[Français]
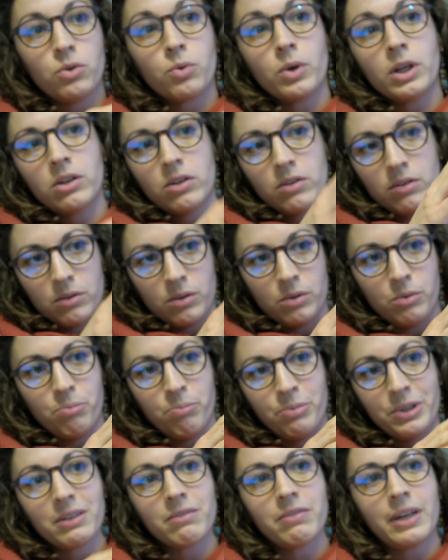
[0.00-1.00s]
doit être
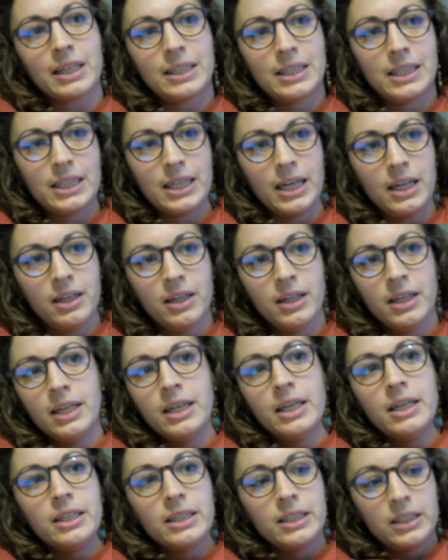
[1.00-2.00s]
bien verticale
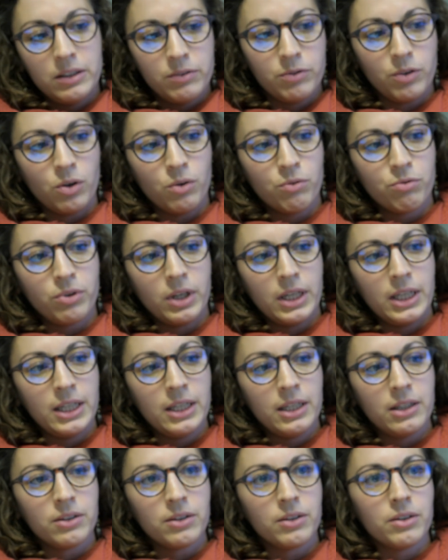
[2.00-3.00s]
qui va
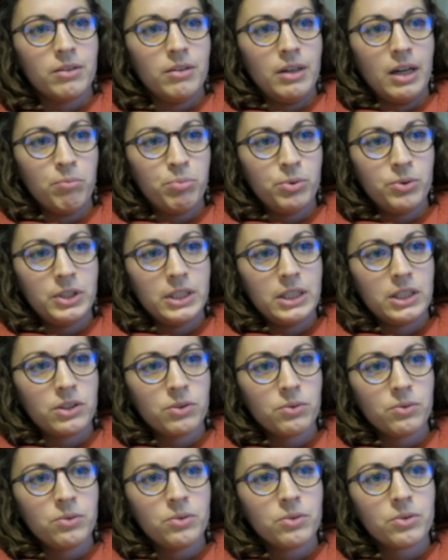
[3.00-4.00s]
envoyer la
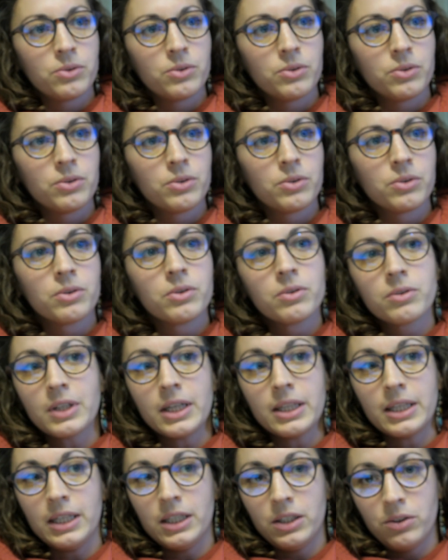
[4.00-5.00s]
position au
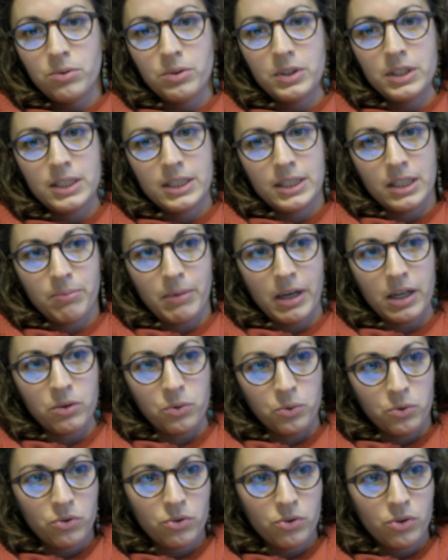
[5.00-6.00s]
satellite du système
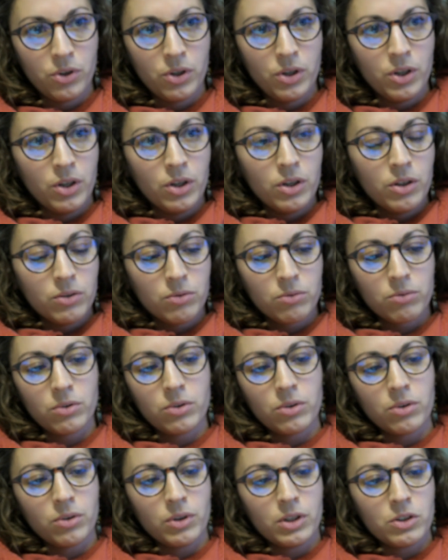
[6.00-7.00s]
Argos.
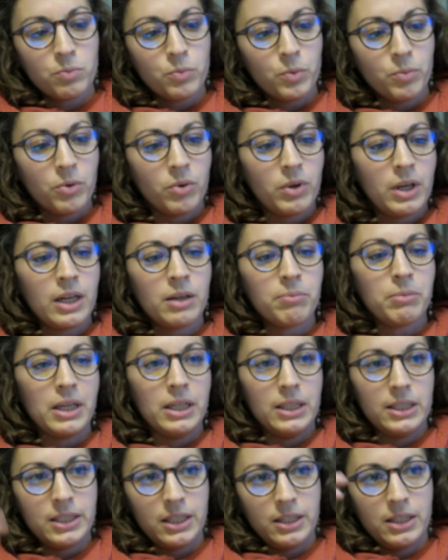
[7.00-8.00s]
Donc euh, à ce moment-là, bah,
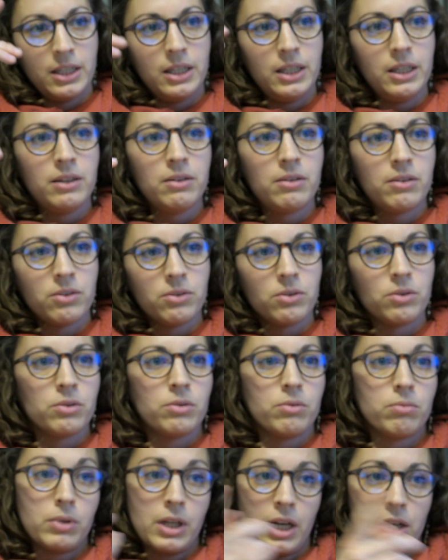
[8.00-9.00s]
les satellites
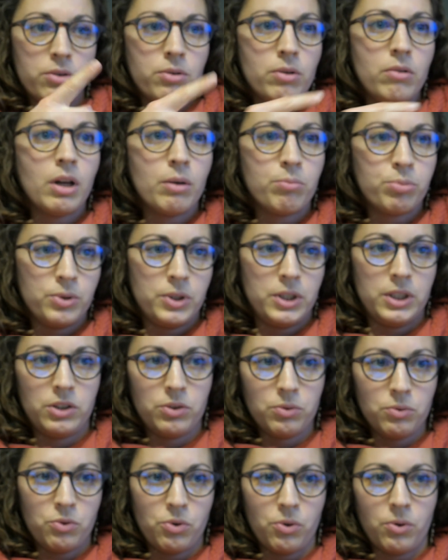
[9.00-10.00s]
euh, calculent la
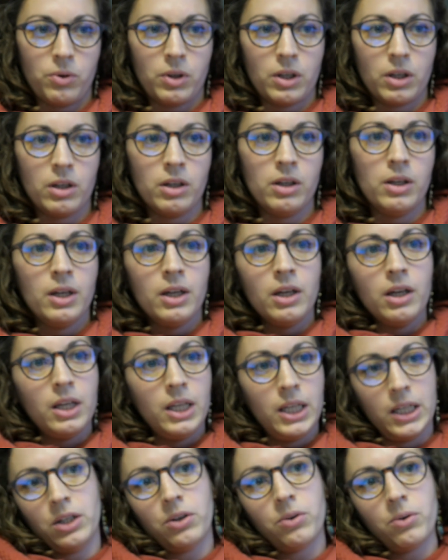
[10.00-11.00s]
position du requin,
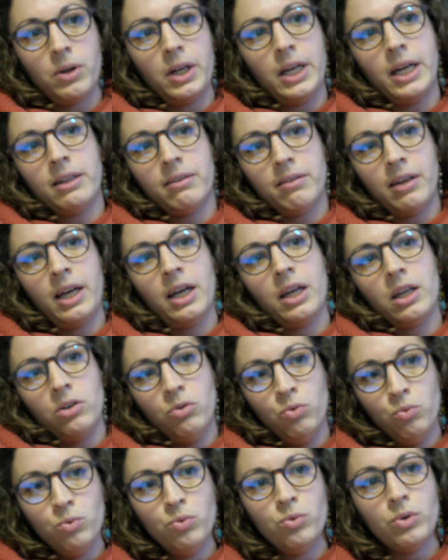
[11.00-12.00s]
il y a un relais à terre et
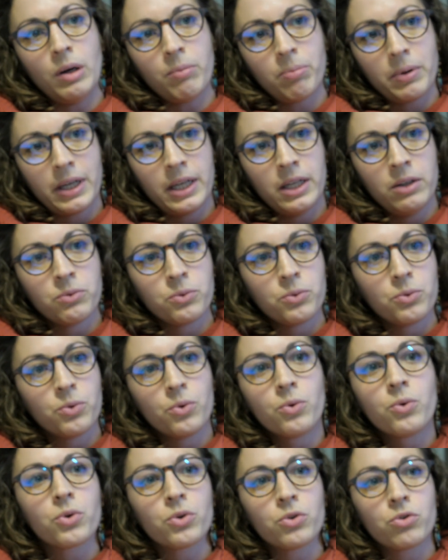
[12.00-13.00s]
nous, après,
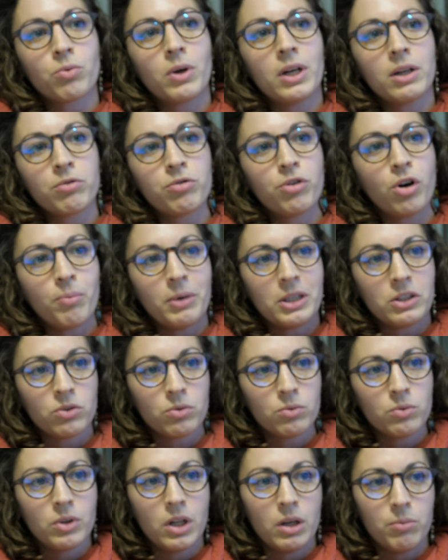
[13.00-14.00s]
on, reçoit
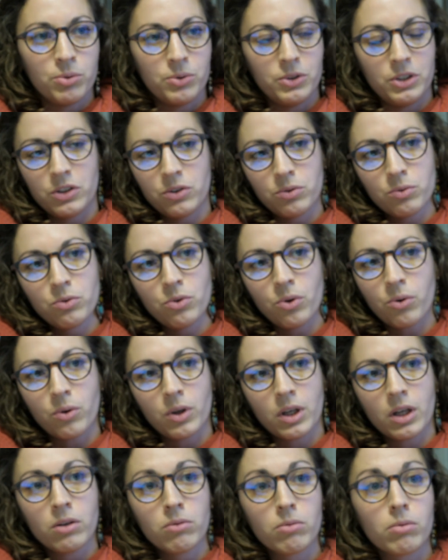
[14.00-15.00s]
l'information de la position du
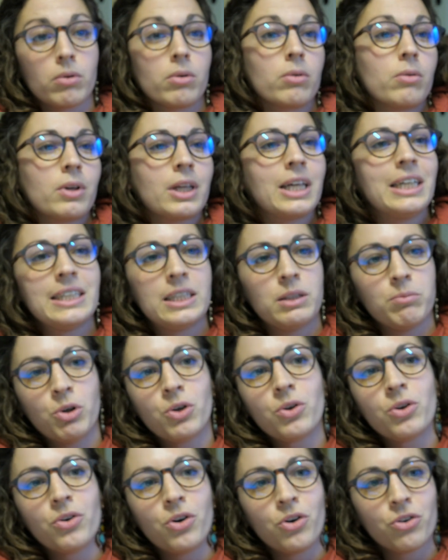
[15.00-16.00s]
requin, donc euh,
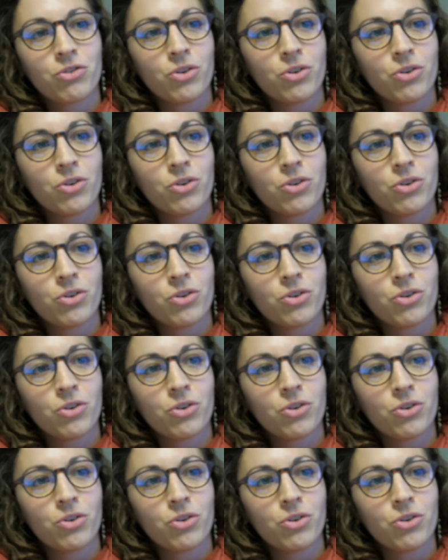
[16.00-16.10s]
quasiment en